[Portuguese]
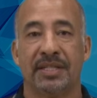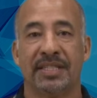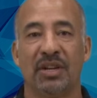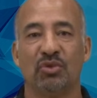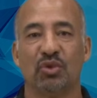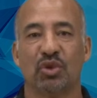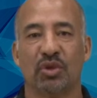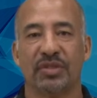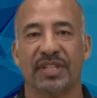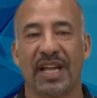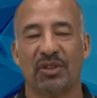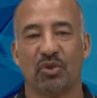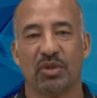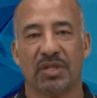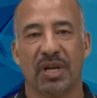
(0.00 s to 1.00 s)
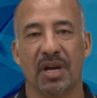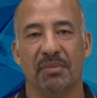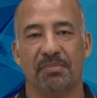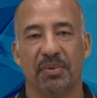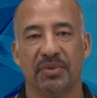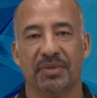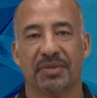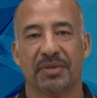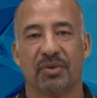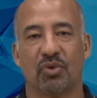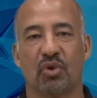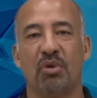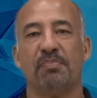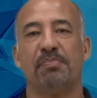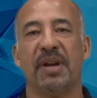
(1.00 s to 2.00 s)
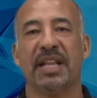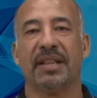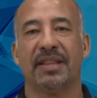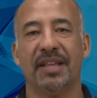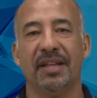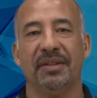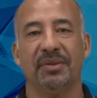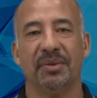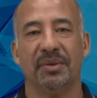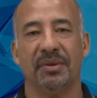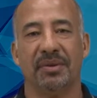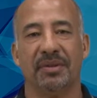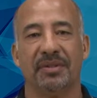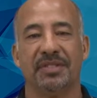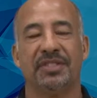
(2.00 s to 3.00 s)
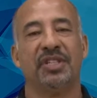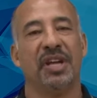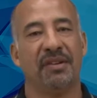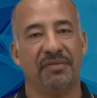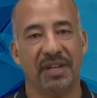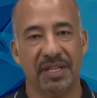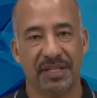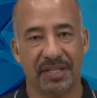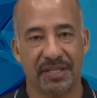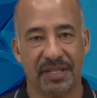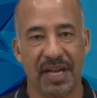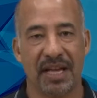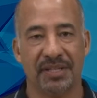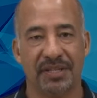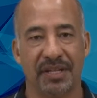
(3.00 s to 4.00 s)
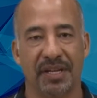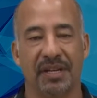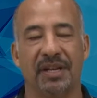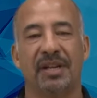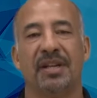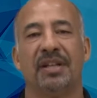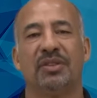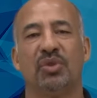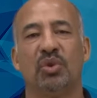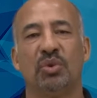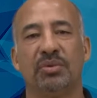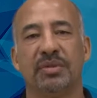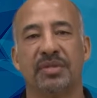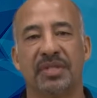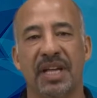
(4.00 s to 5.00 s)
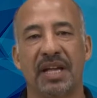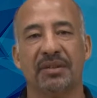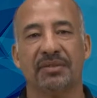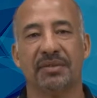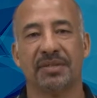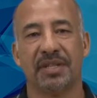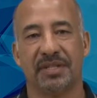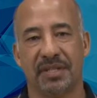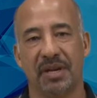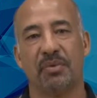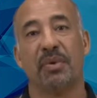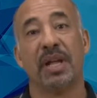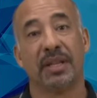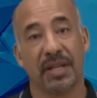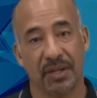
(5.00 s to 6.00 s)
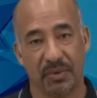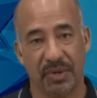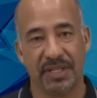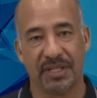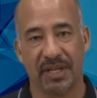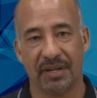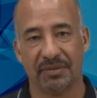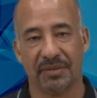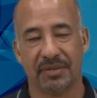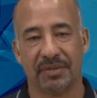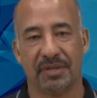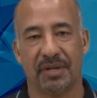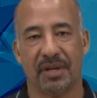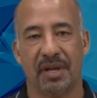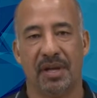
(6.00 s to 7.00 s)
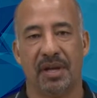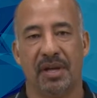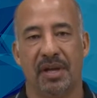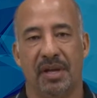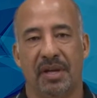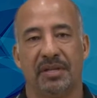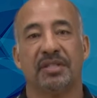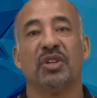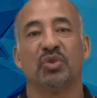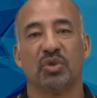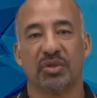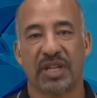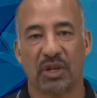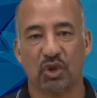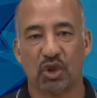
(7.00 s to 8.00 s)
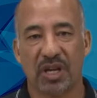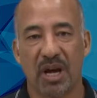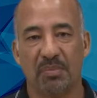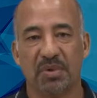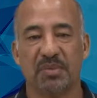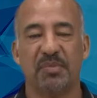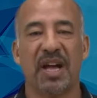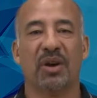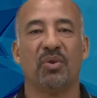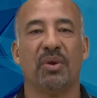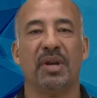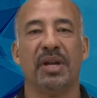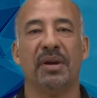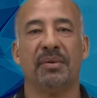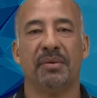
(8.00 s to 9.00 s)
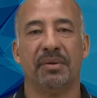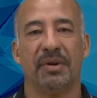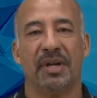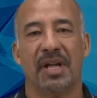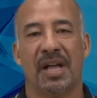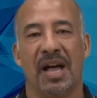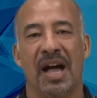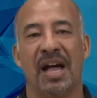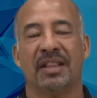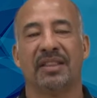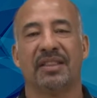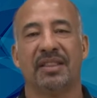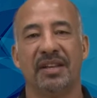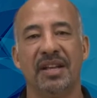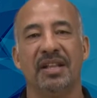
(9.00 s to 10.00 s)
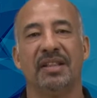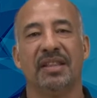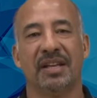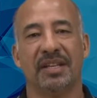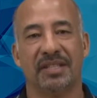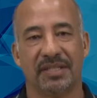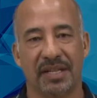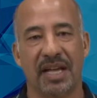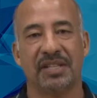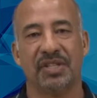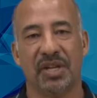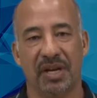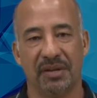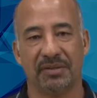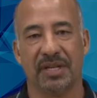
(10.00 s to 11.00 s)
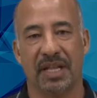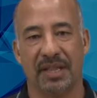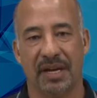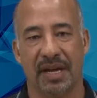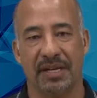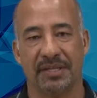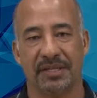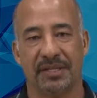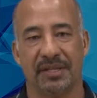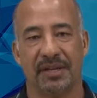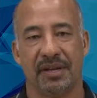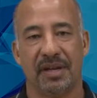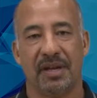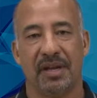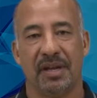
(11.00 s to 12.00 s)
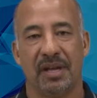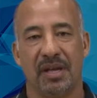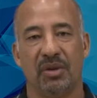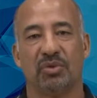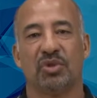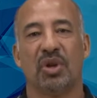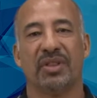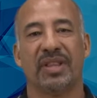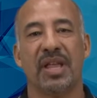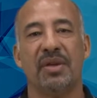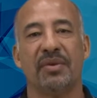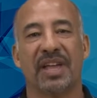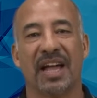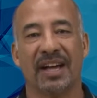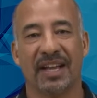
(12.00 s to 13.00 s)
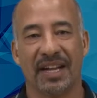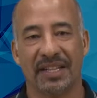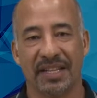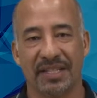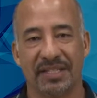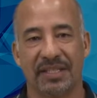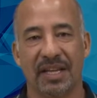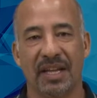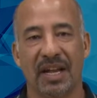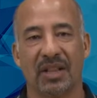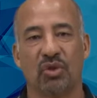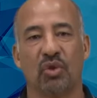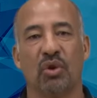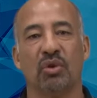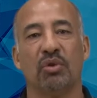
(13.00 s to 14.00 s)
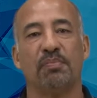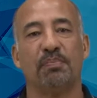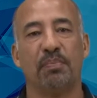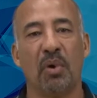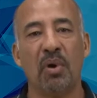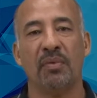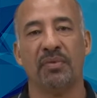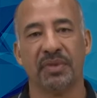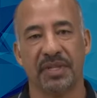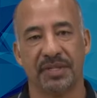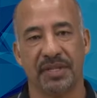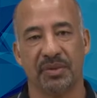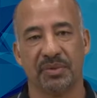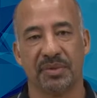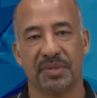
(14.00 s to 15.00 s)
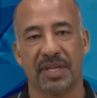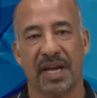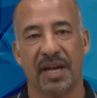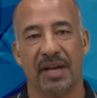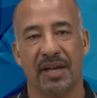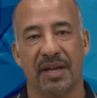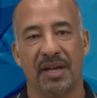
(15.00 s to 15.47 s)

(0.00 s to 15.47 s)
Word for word: São José dos Campos, completando dia 27, 252 anos. São José dos Campos me acolheu há 37 anos atrás. Eu só tenho que agradecer a todo o povo de São José,